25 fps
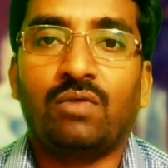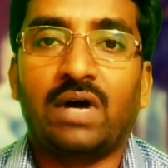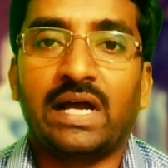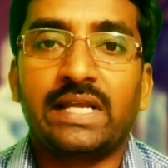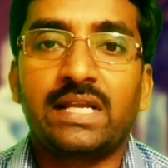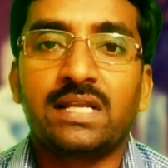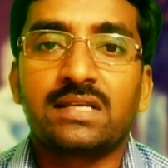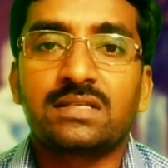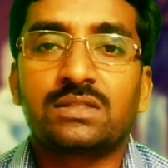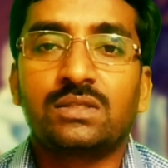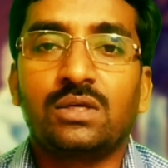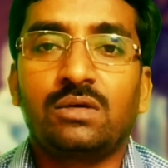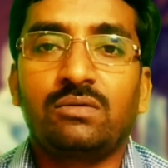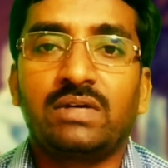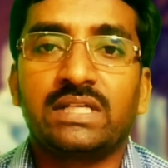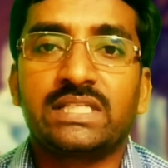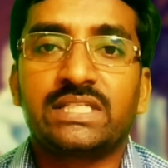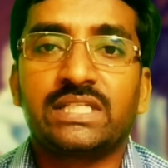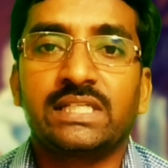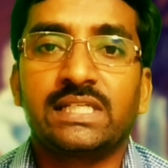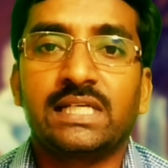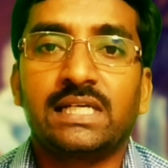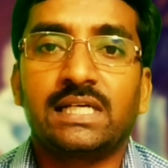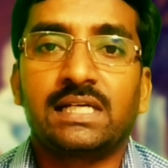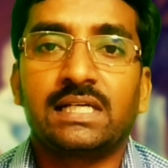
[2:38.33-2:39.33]
వైరస్తో
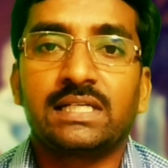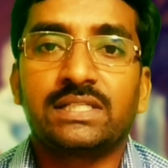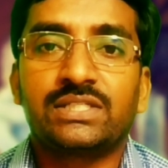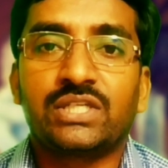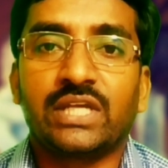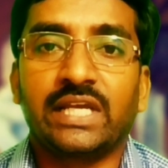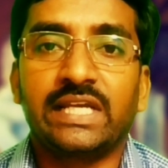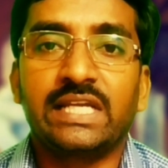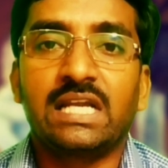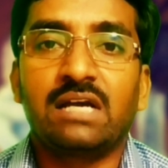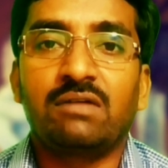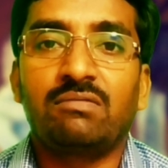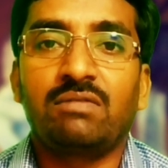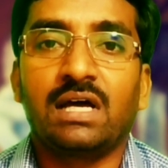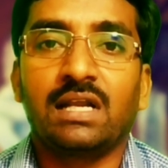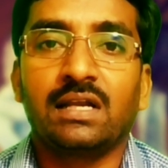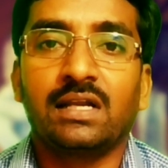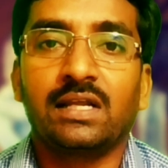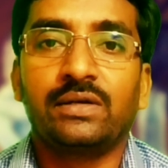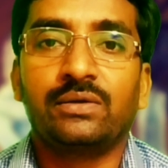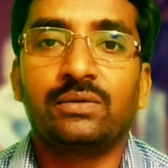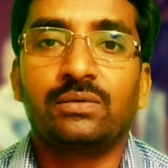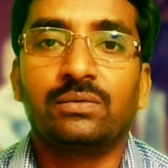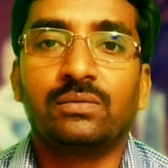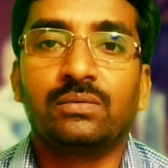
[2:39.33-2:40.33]
వచ్చిన చైనా
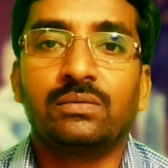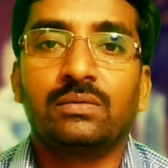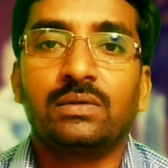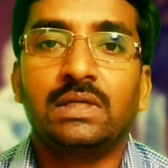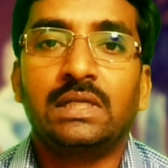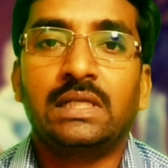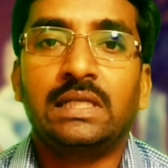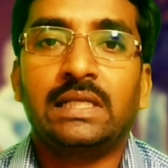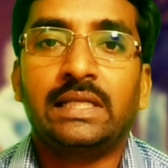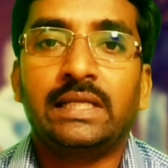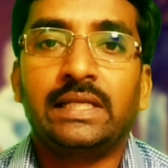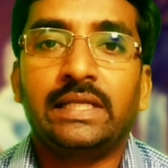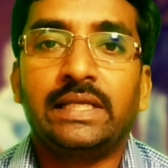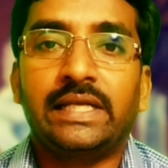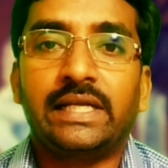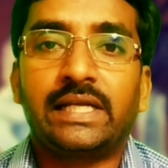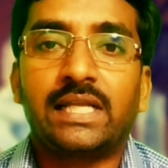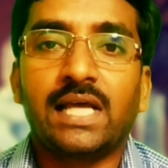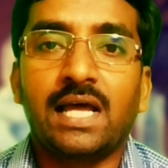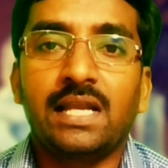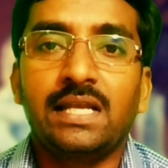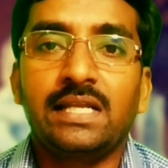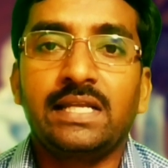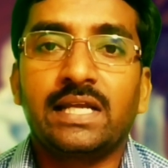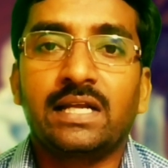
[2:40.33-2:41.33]
వాళ్లను
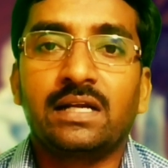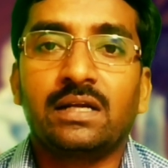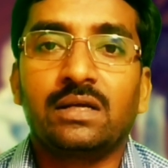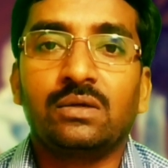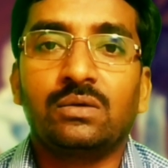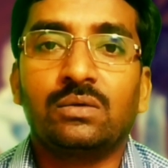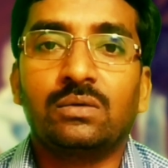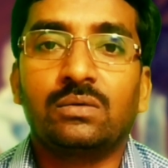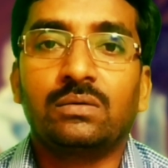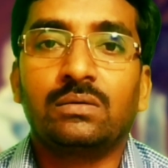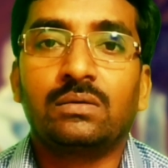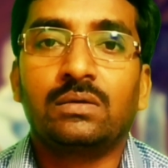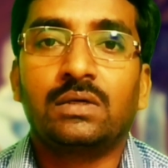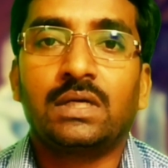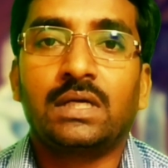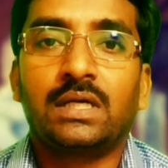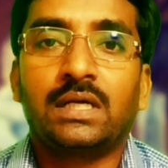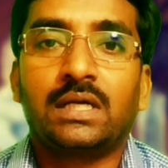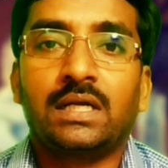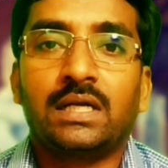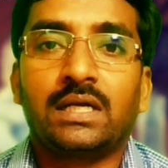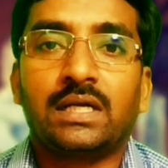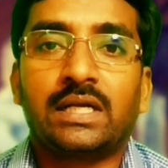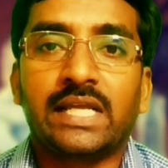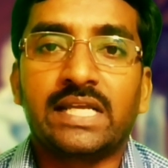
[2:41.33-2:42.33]
ఇటాలియన్లు
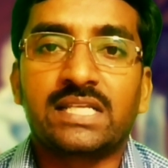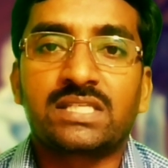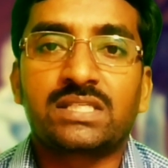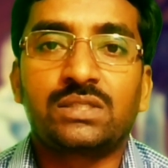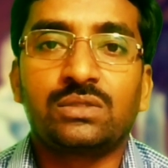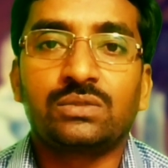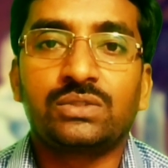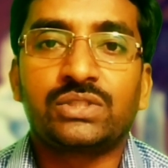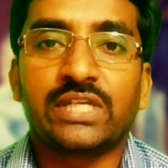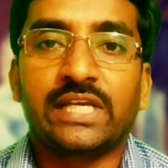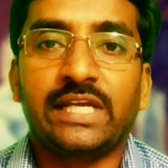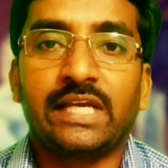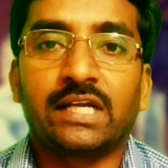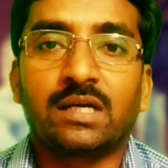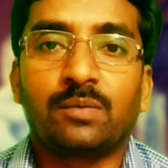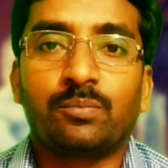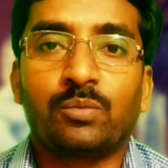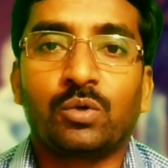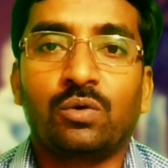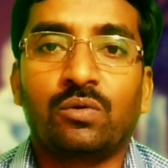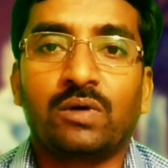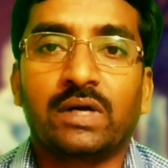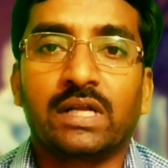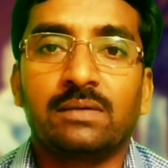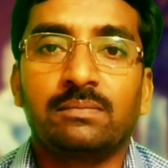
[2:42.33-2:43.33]
టెస్టు
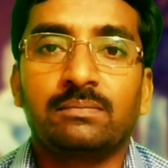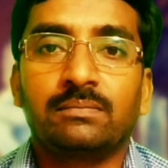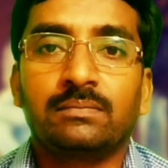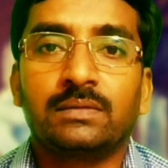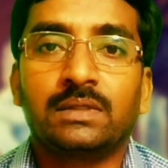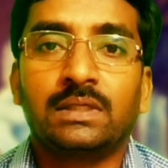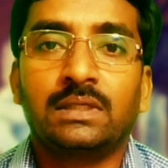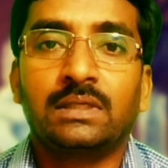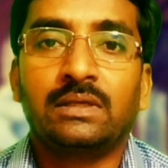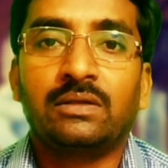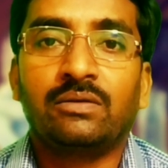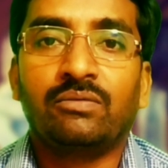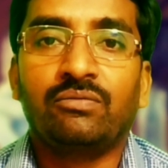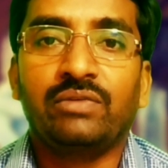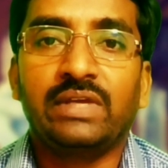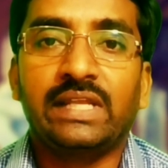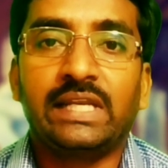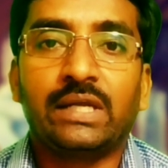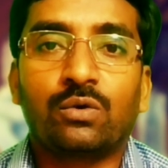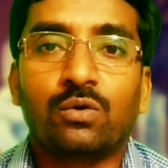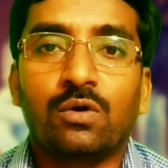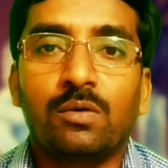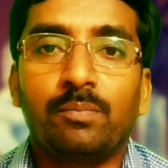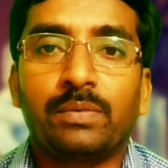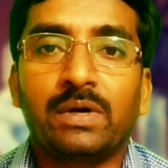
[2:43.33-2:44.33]
చేయకపోవడం
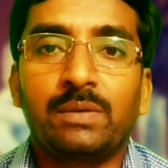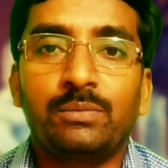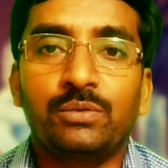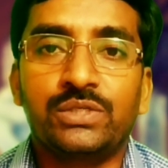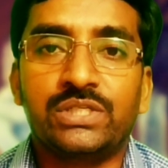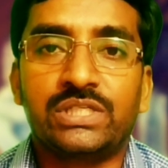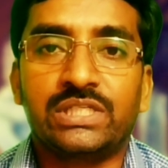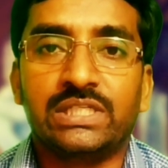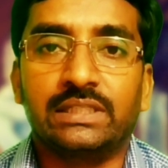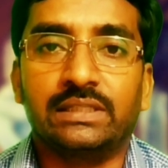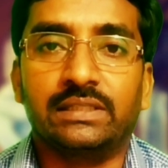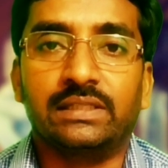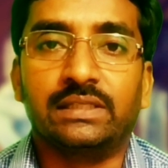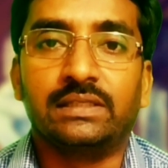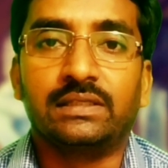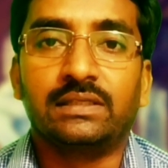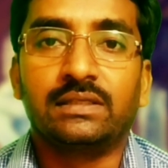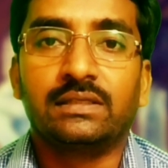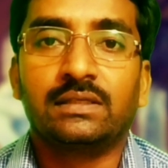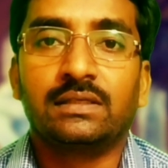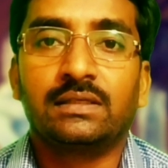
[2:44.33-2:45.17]
వీరి కొంపముంచింది